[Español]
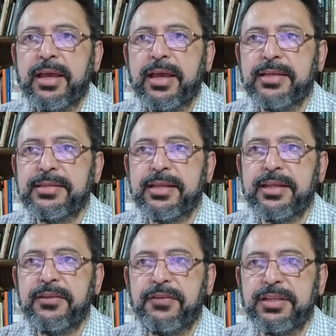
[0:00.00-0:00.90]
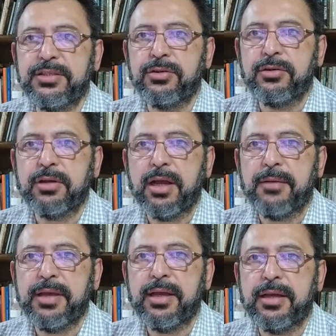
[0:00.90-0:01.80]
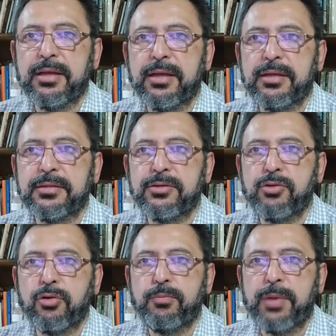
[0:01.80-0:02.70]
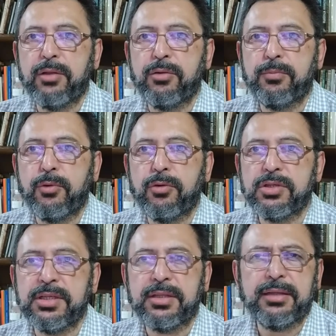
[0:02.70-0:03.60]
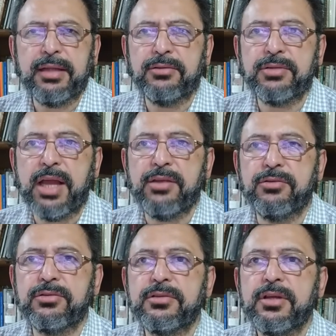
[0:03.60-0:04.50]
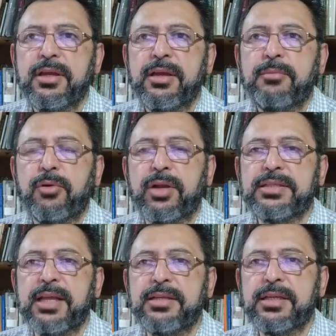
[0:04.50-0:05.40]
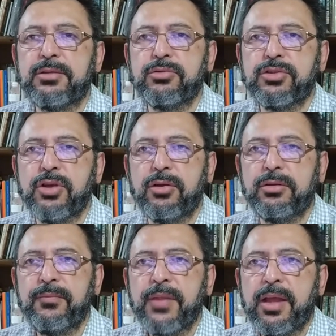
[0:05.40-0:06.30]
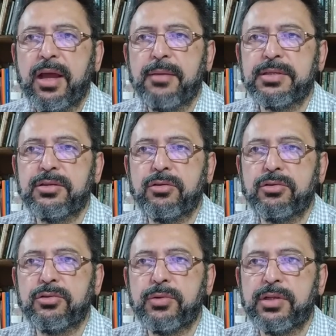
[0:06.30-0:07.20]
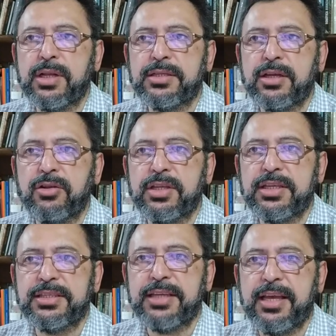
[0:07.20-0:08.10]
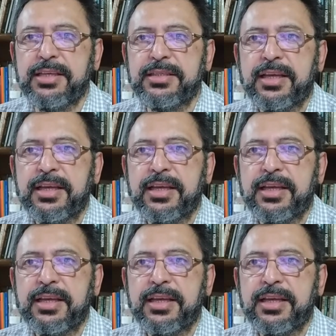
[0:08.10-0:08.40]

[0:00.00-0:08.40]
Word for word: Este edificio había sido ocupado por ochenta y tantos años por esta institución, había sido construido en el siglo XVI,